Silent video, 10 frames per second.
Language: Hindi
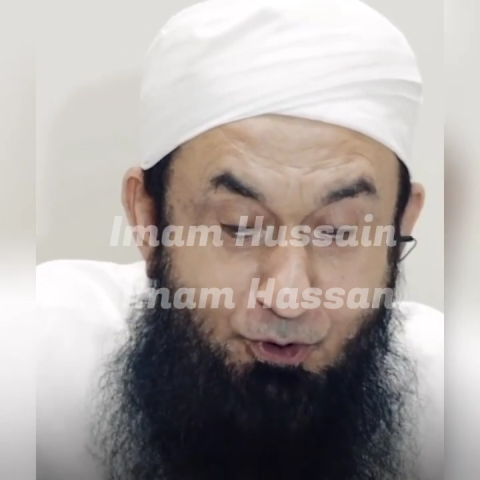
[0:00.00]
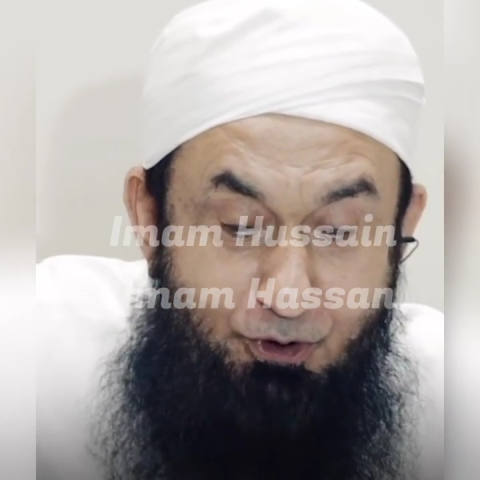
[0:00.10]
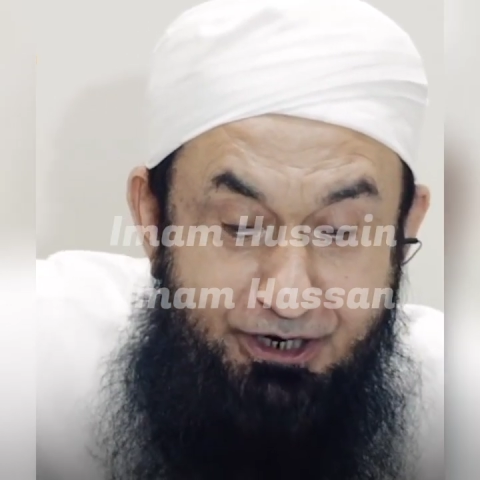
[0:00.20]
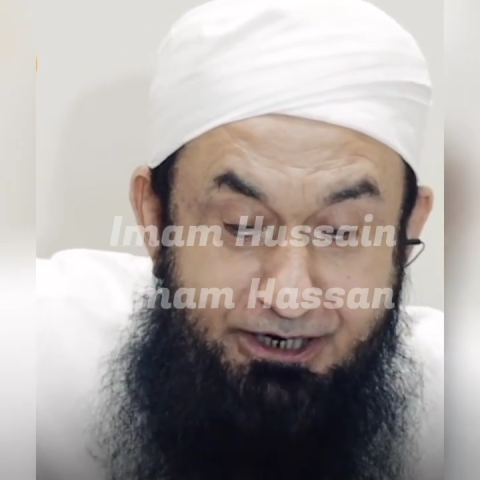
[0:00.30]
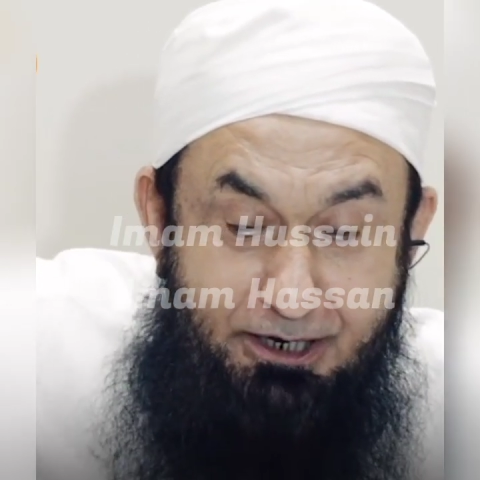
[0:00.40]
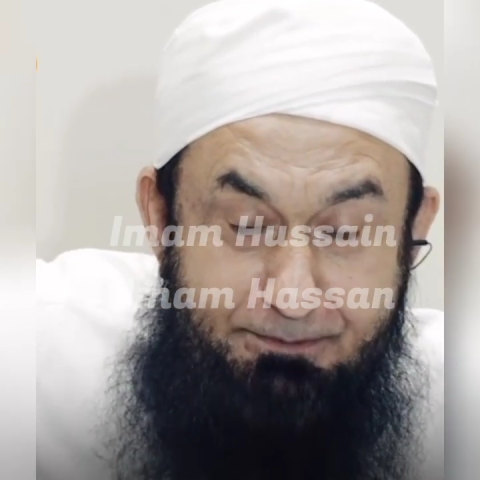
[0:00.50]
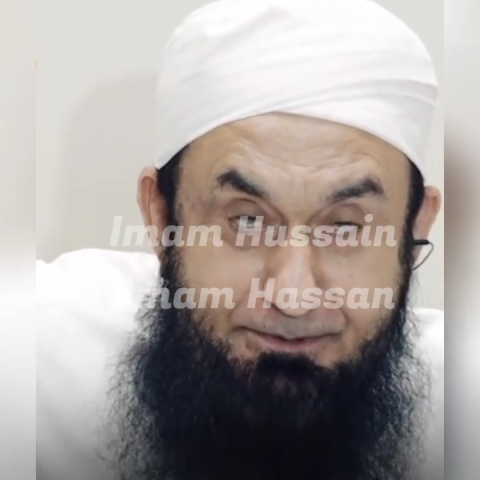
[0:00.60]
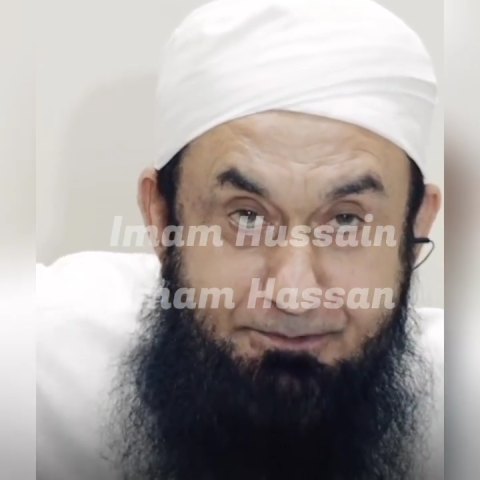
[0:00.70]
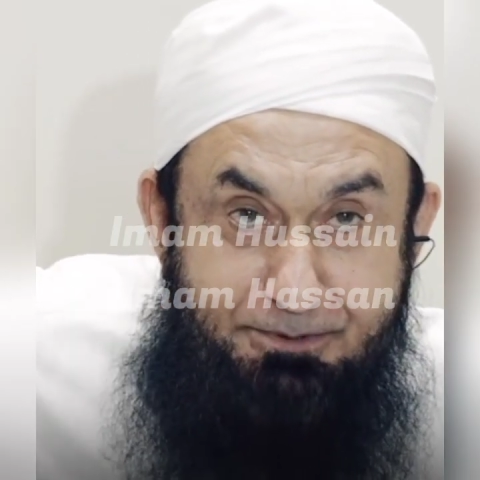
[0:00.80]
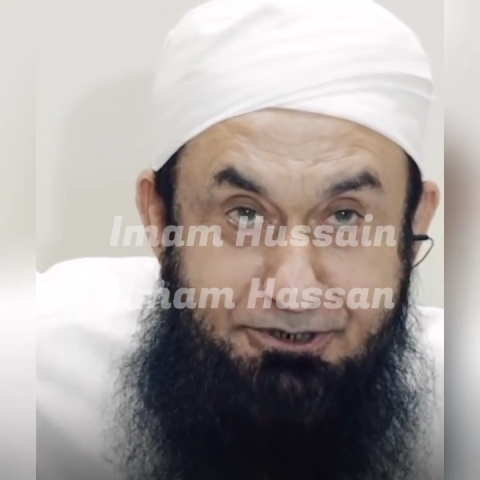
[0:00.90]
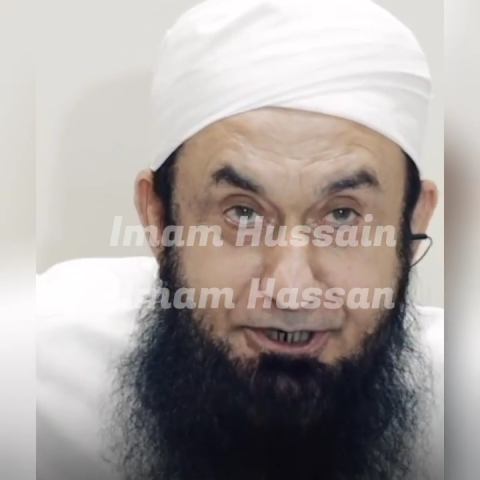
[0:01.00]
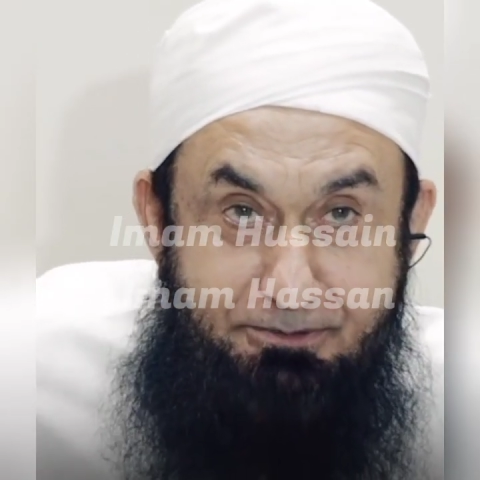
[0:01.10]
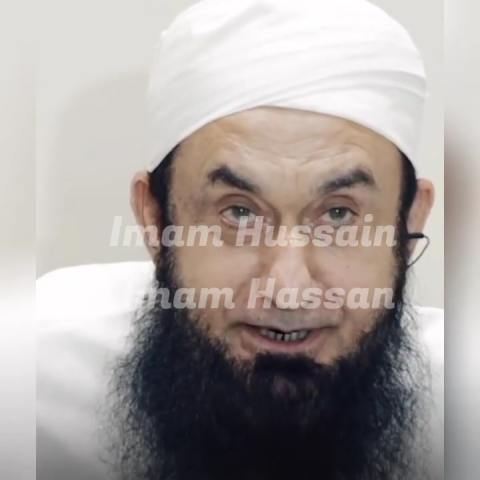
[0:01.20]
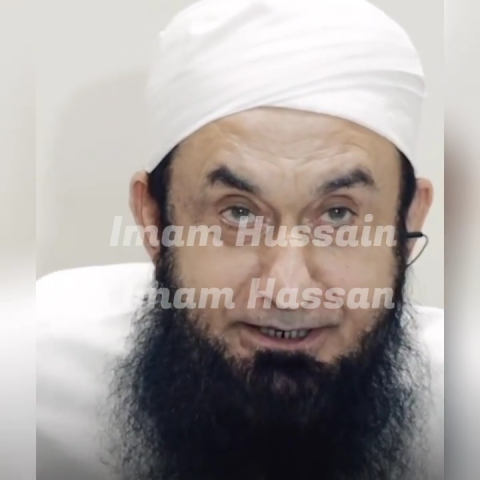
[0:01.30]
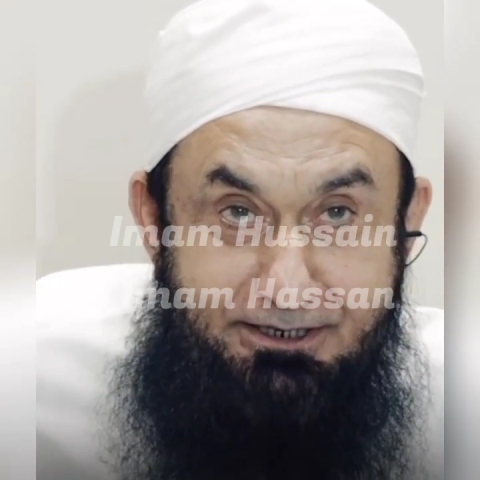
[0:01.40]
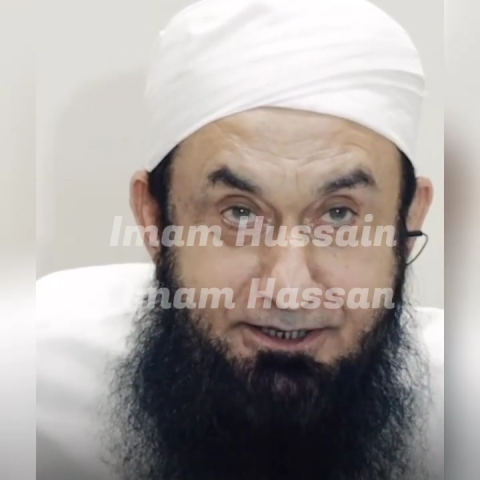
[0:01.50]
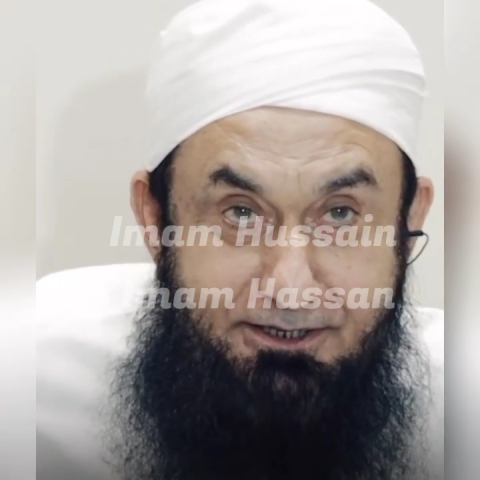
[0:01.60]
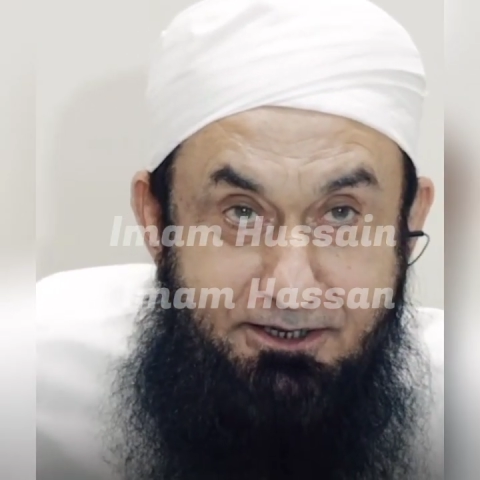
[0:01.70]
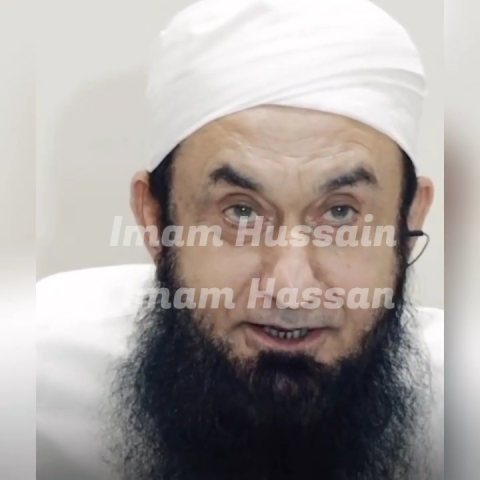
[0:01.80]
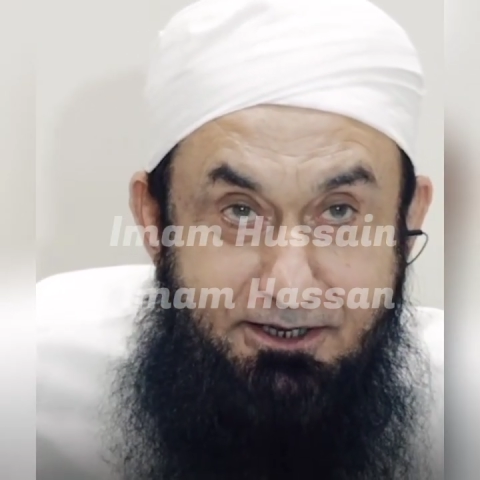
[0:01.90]
और एक आपके पीछे बैठ
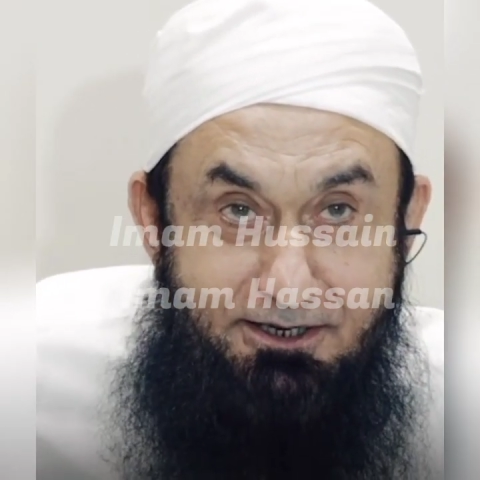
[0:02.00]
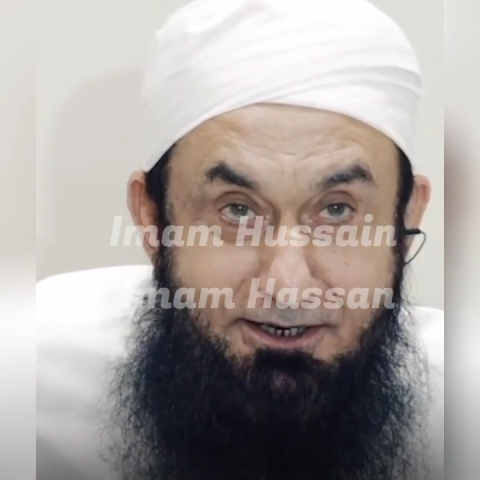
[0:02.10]
जाता है